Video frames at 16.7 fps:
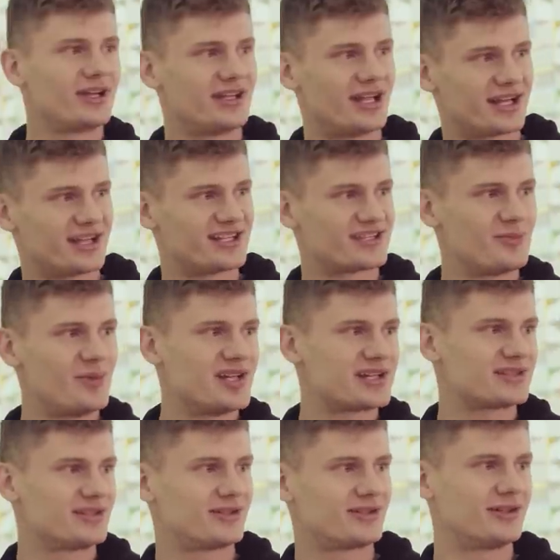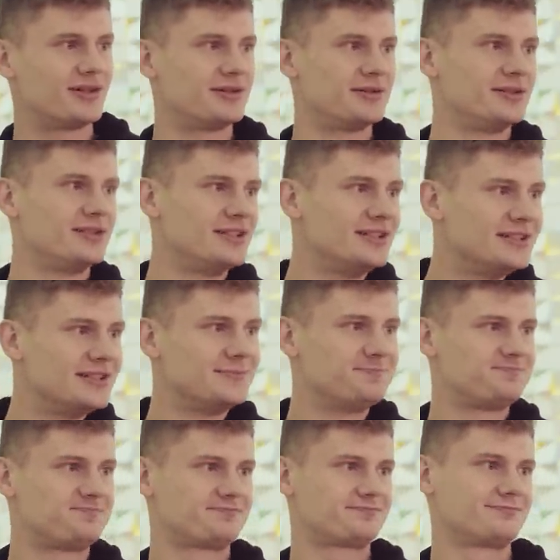jednak jest mecz, no to
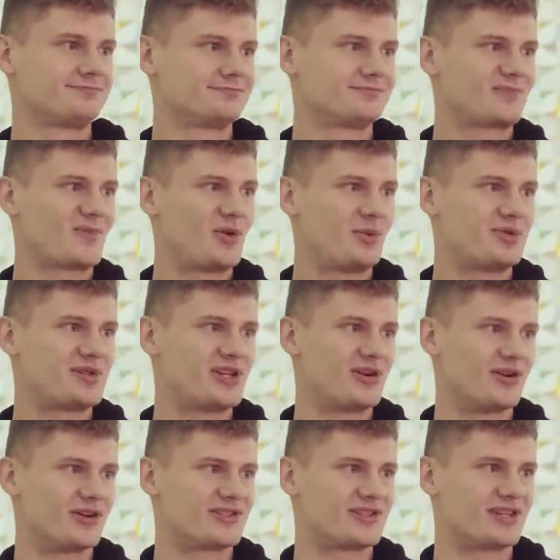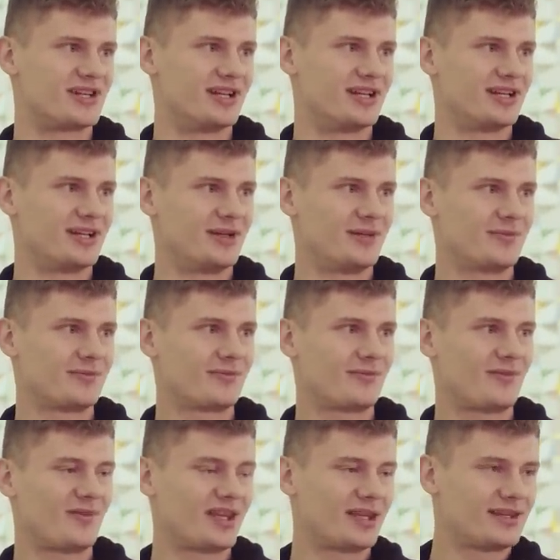tu przyostrze,
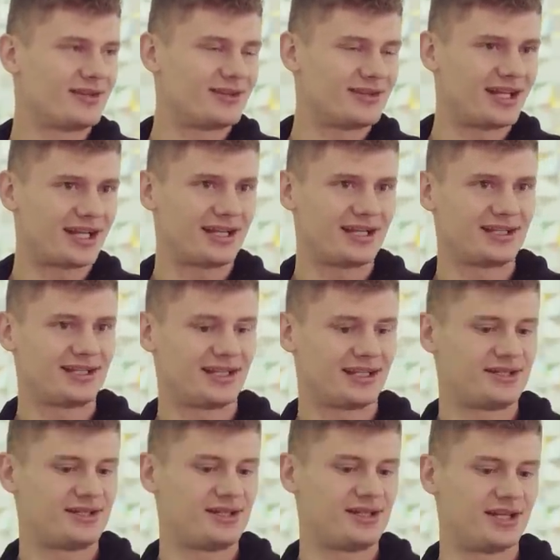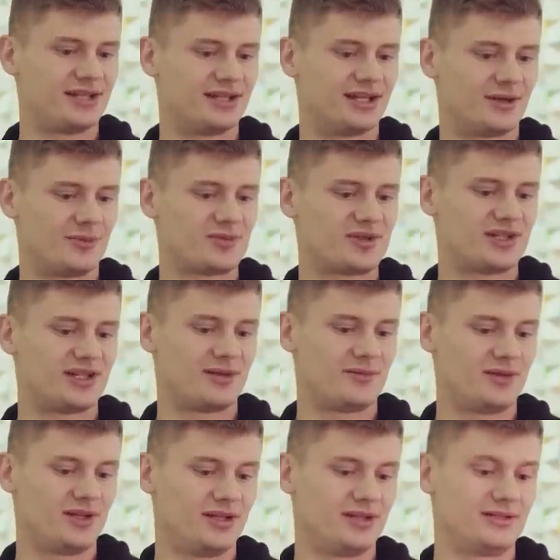to tak jednak się nie da,
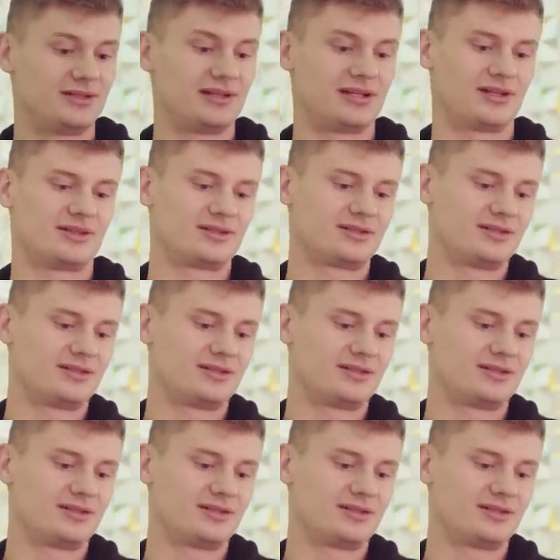przynajmniej jak